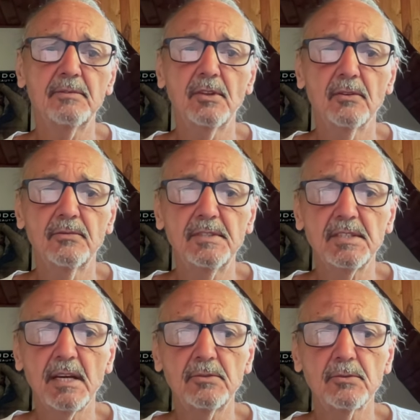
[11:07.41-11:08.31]

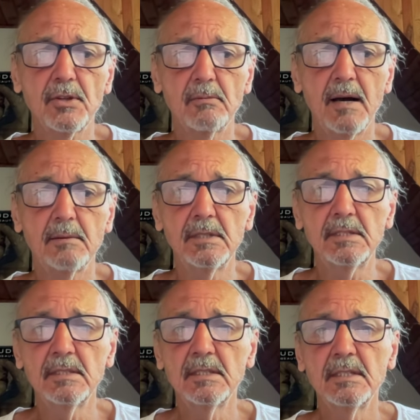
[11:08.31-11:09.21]
widowiskach już to
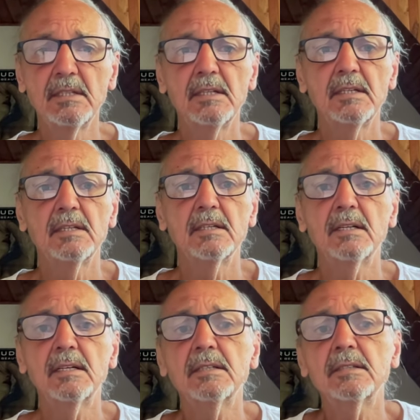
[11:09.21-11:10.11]
mamy.
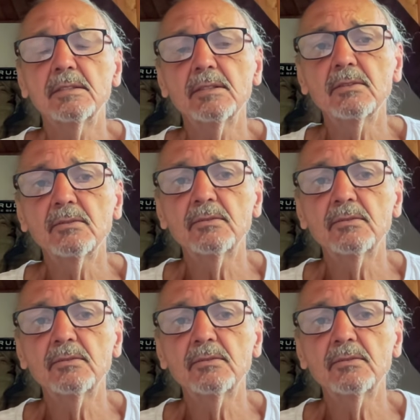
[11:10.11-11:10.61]
E, no,